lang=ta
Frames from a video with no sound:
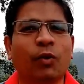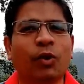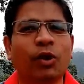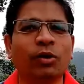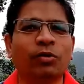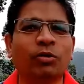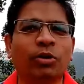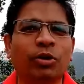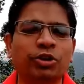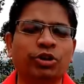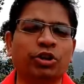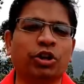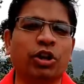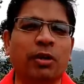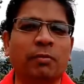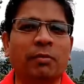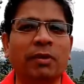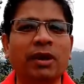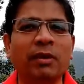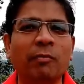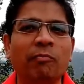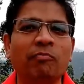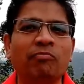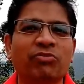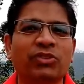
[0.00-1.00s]
ஒரு வருஷம்
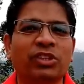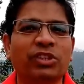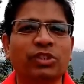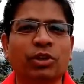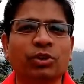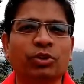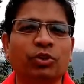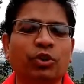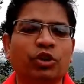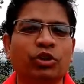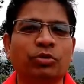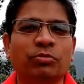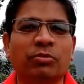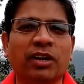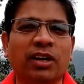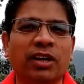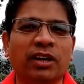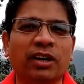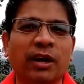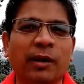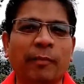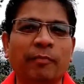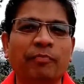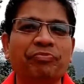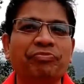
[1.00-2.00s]
நம்ம சந்தோஷமாக
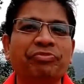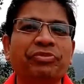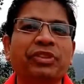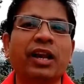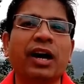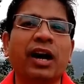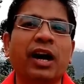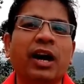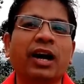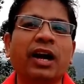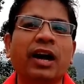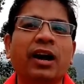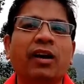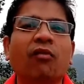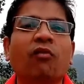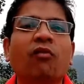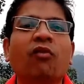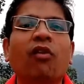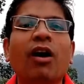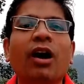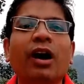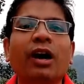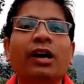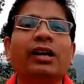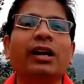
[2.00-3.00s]
இருக்கலாம் ஆனால்
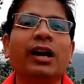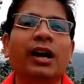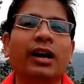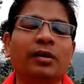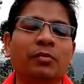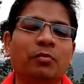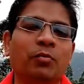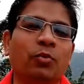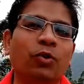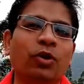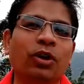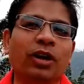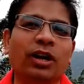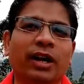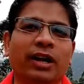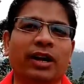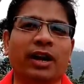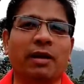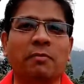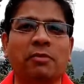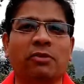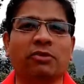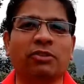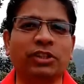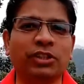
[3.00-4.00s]
வாழ்நாள் முழுக்க
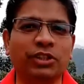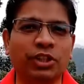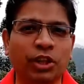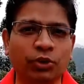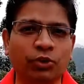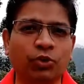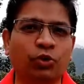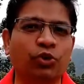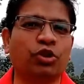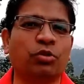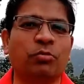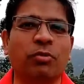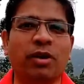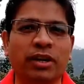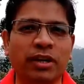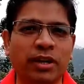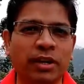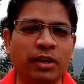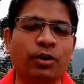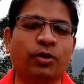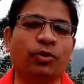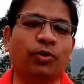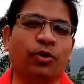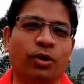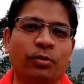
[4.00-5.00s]
நம்ம வந்து சந்தோஷமாக
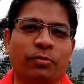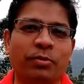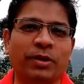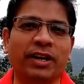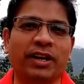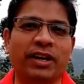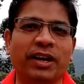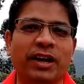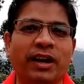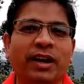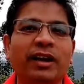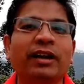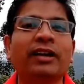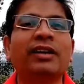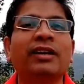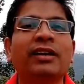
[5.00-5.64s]
இருக்கணும் அப்படின்னா